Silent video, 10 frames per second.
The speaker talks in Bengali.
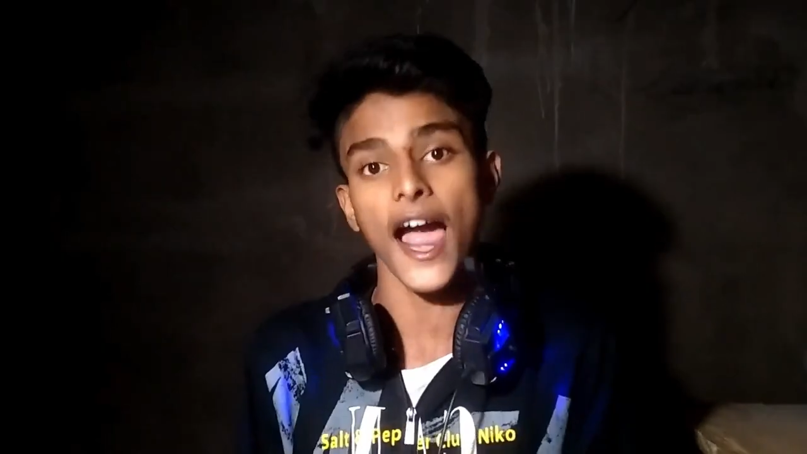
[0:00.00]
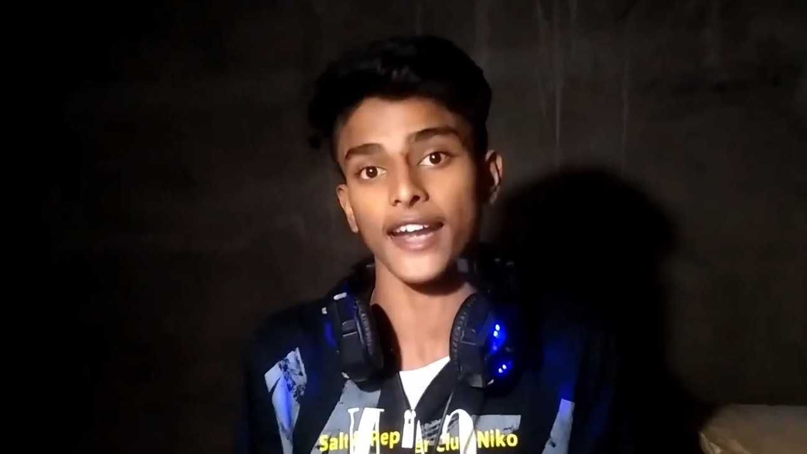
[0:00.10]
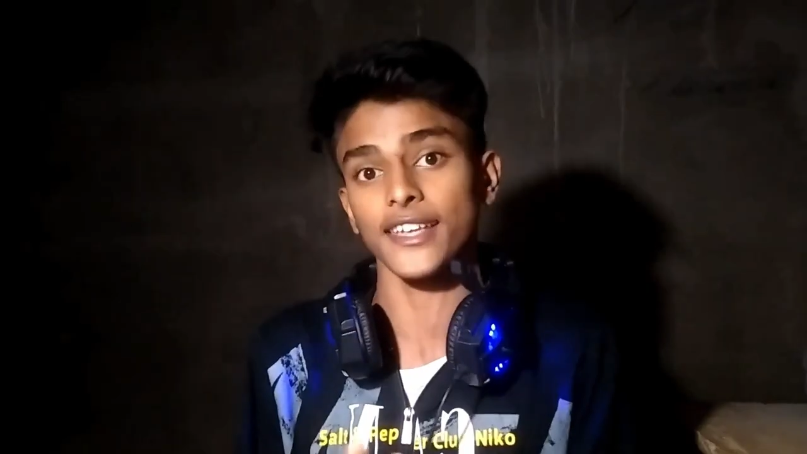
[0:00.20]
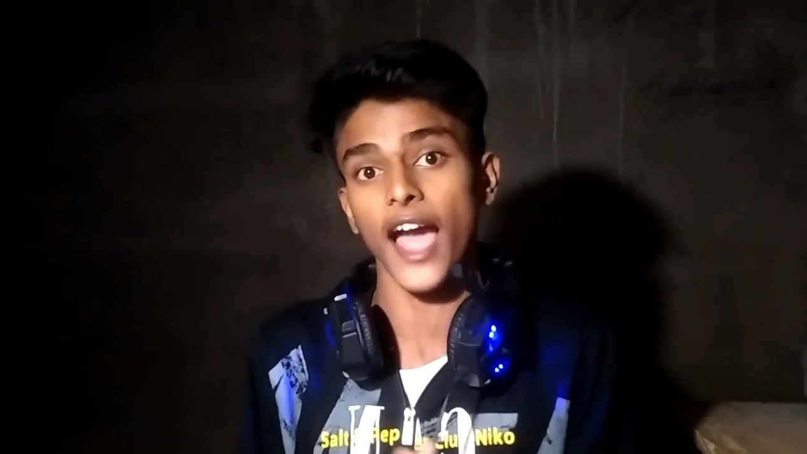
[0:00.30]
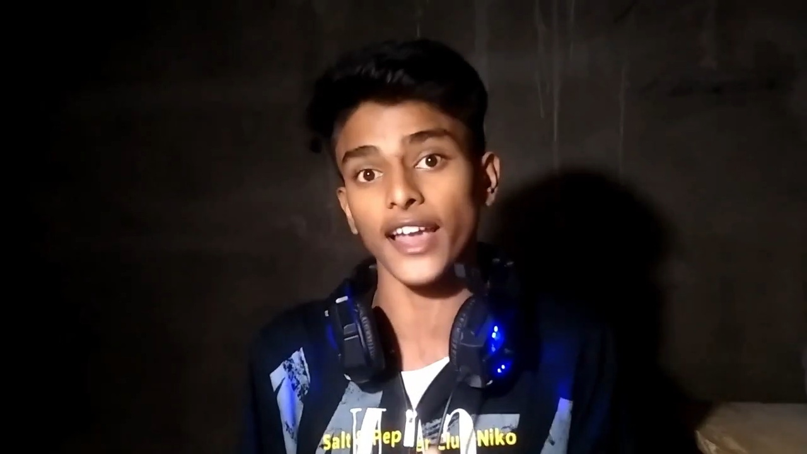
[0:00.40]
আসি
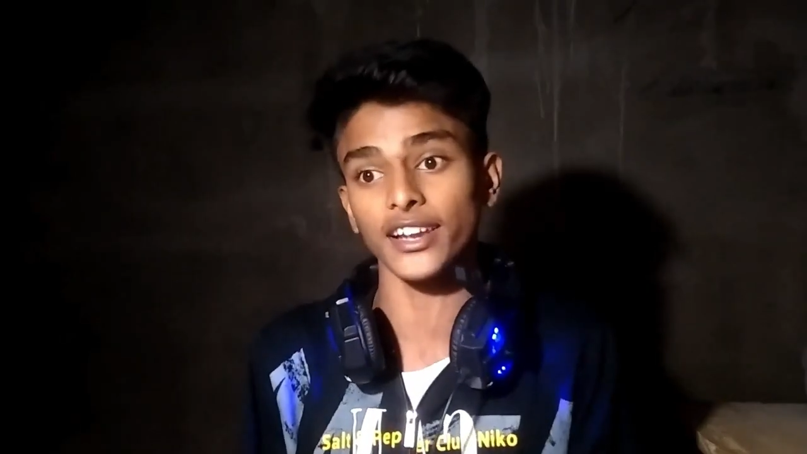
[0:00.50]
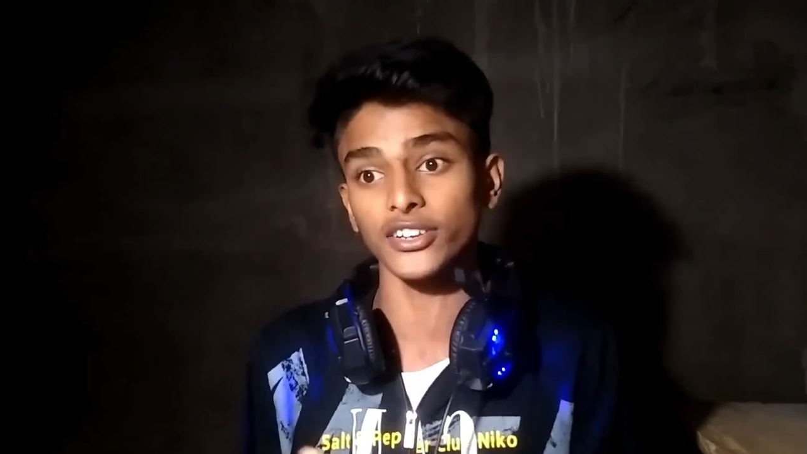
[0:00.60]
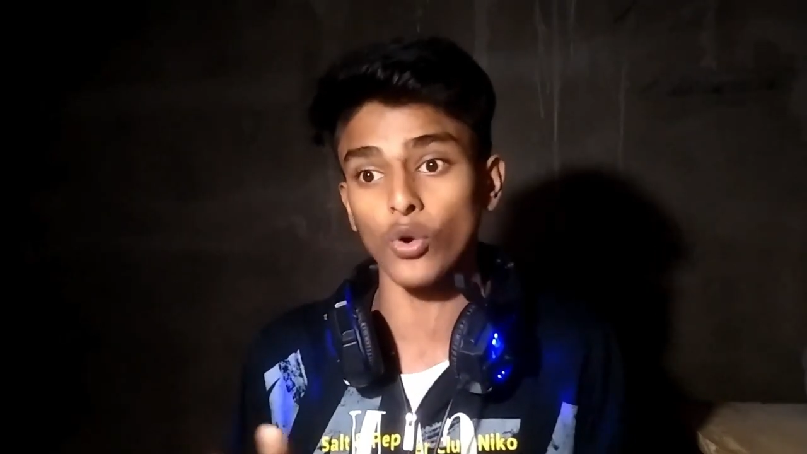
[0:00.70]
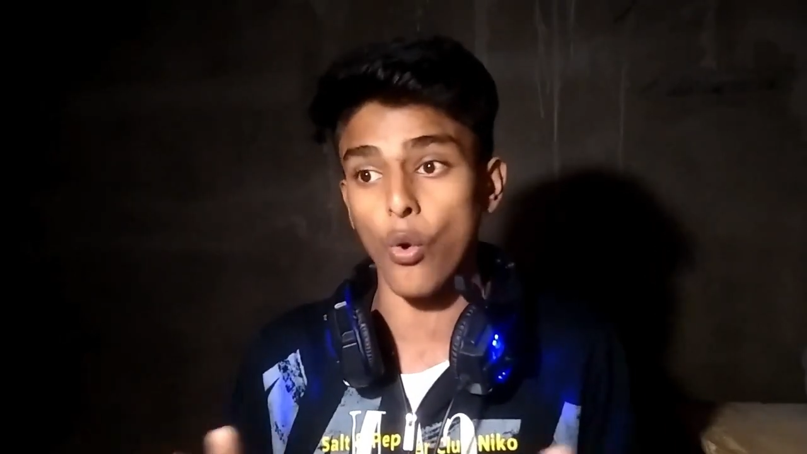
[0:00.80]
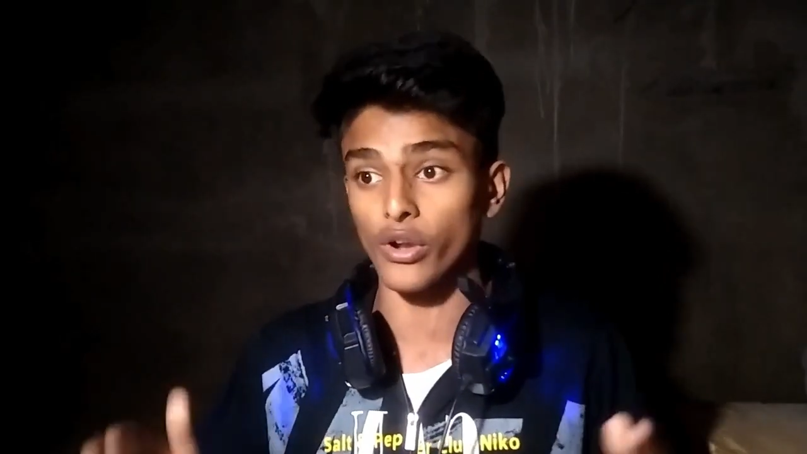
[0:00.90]
আর এই
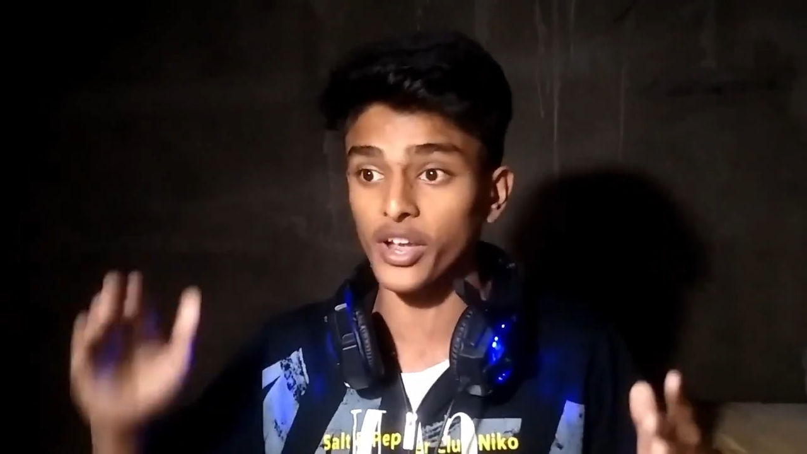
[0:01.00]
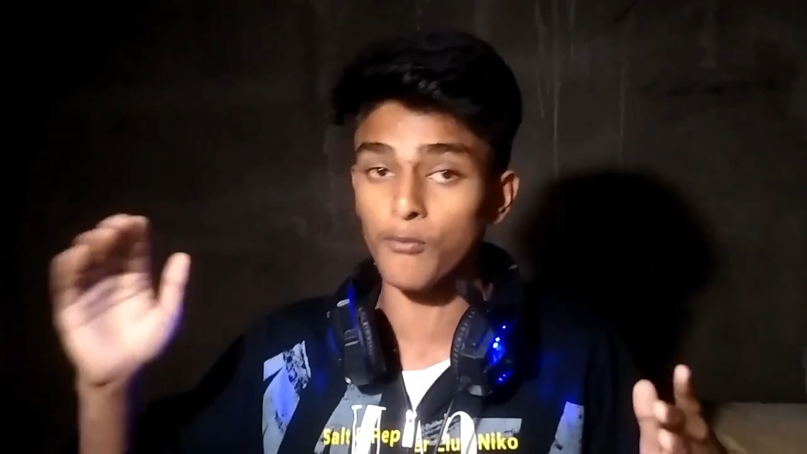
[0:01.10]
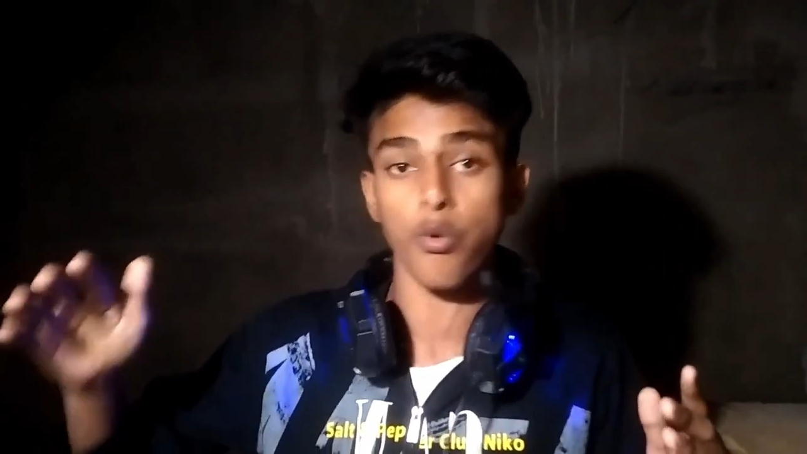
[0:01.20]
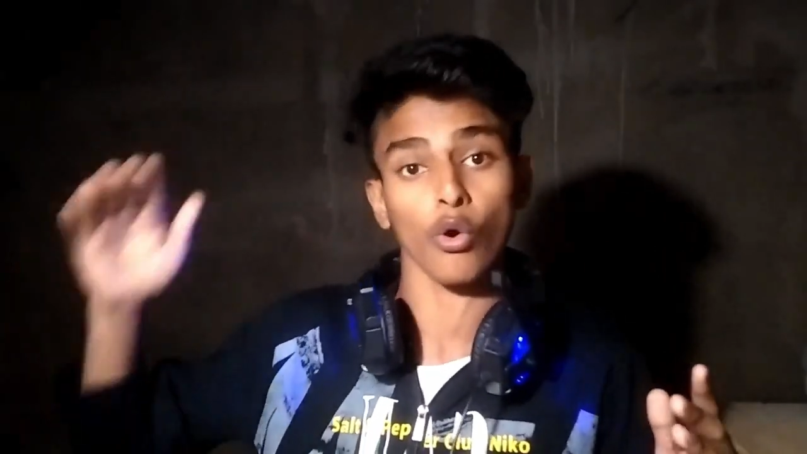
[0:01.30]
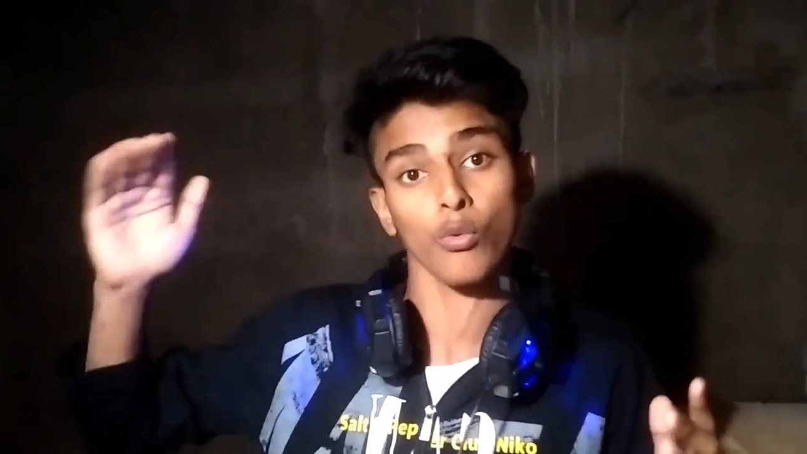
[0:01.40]
আইল্যান্ডে অনেক